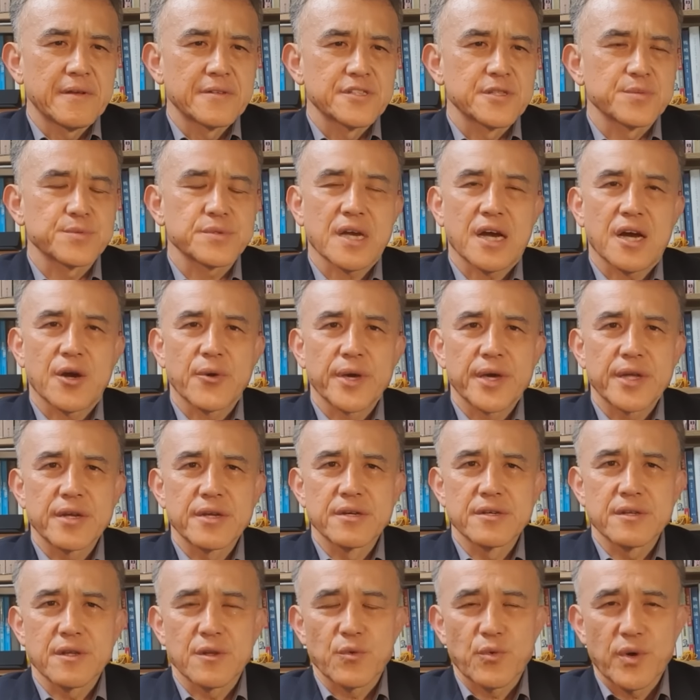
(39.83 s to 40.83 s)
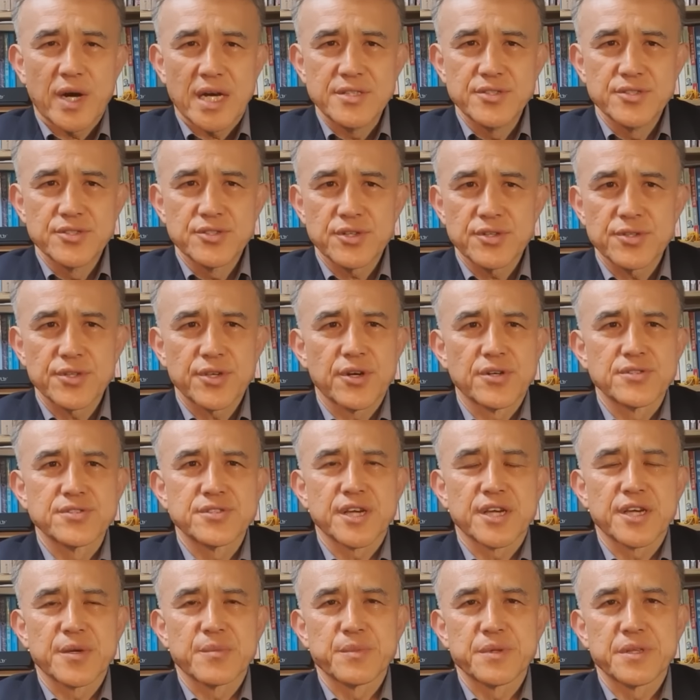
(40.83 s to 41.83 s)
지금 사회는 완전
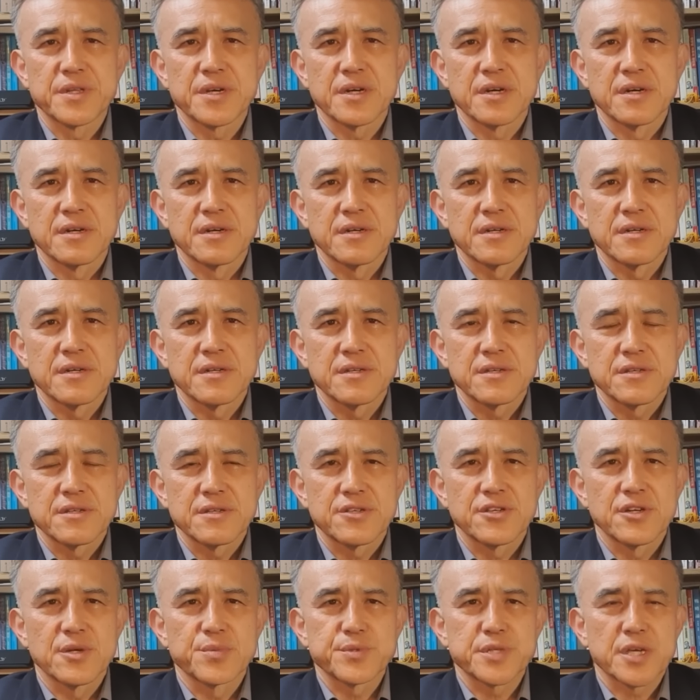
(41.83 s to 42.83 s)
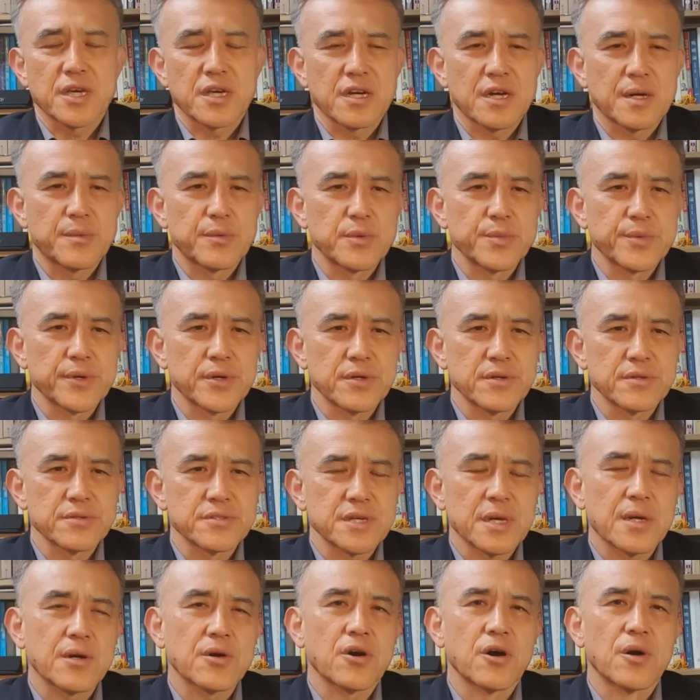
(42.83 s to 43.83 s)
경쟁입니다. 기업체에 가보면
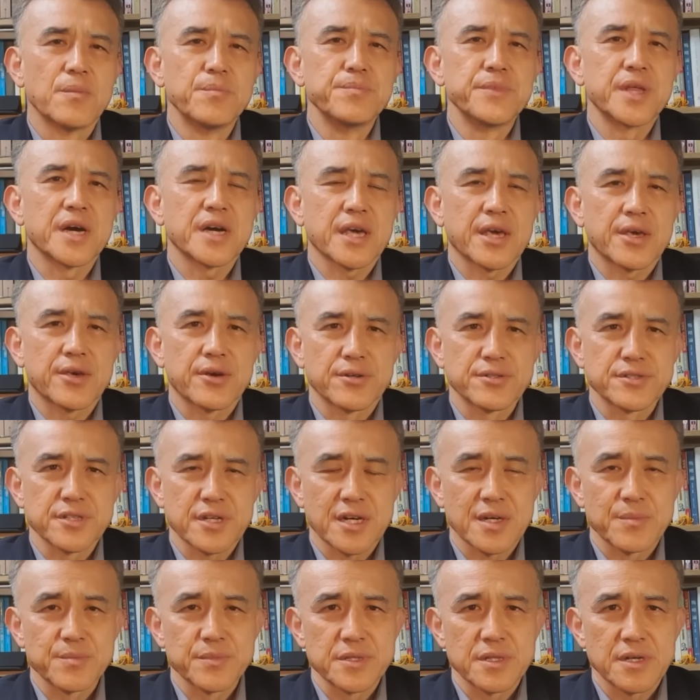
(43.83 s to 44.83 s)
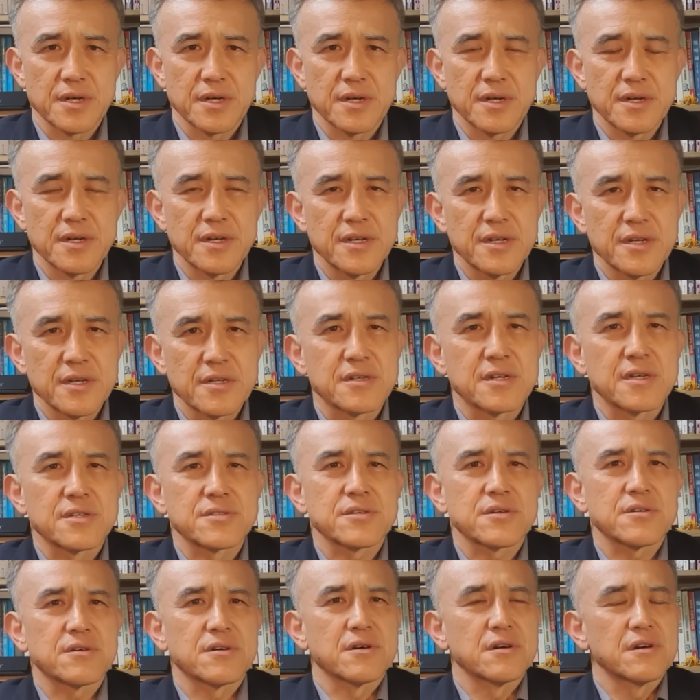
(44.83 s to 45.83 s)
참 겁나게 경쟁합니다.
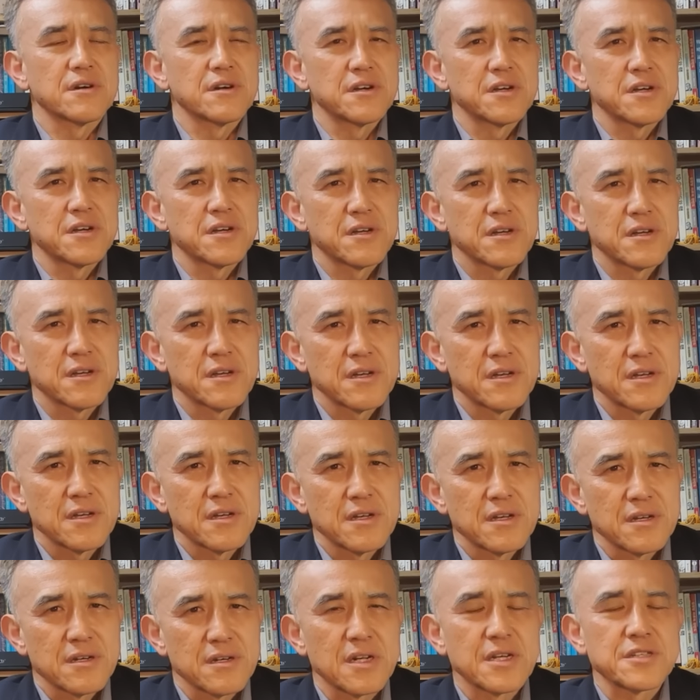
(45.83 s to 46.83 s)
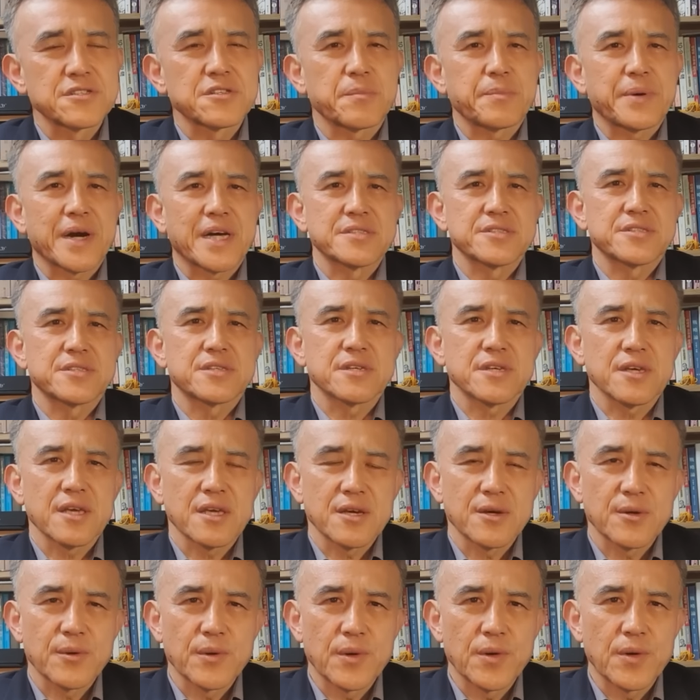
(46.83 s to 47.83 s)
그래서 그래서 반칙이
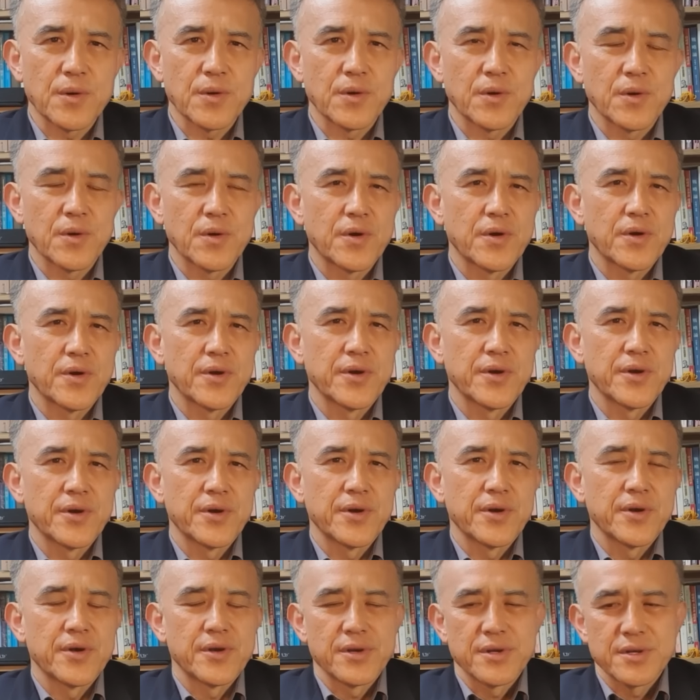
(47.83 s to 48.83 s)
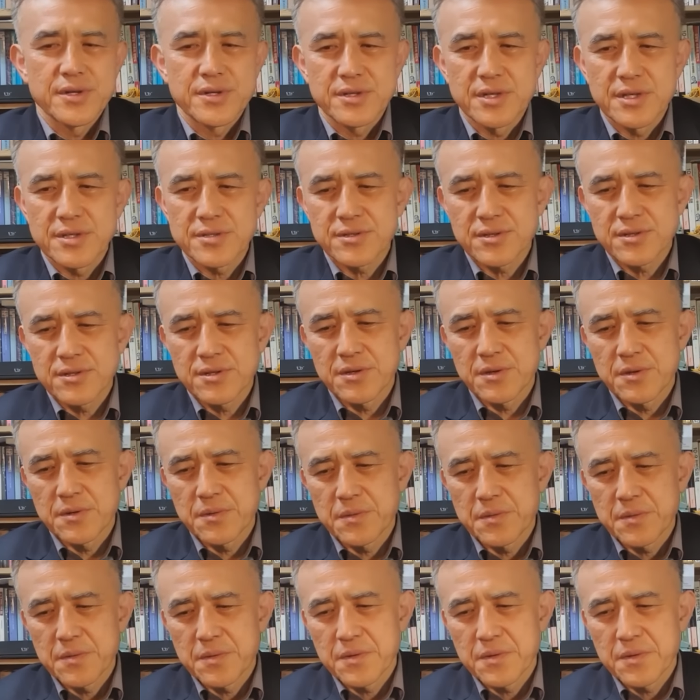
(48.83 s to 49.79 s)
있고 그래서